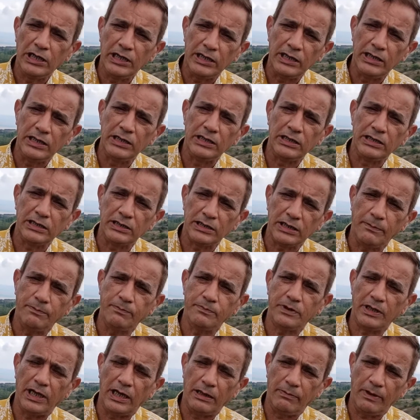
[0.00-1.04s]

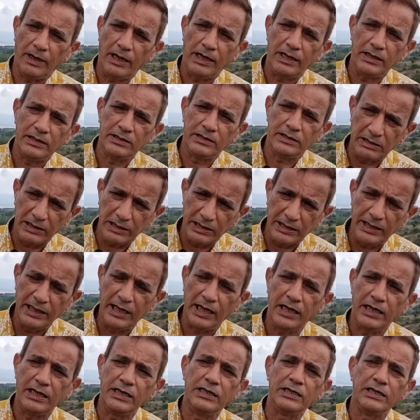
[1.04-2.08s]
لضبط الابعاد
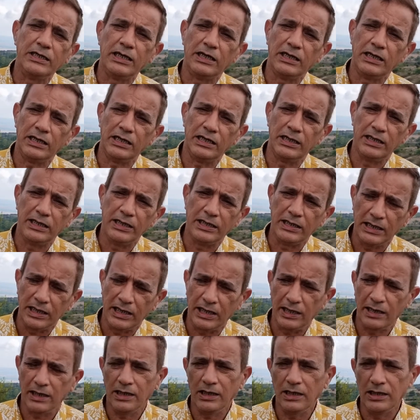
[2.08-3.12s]
النهائيه
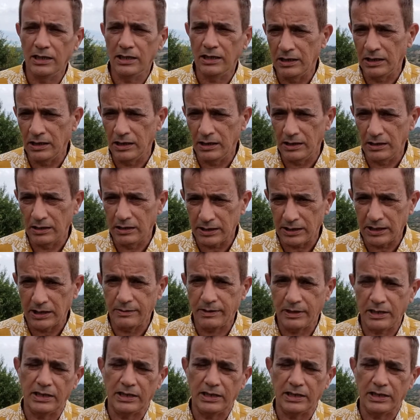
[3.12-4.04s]
لهذه التركيبات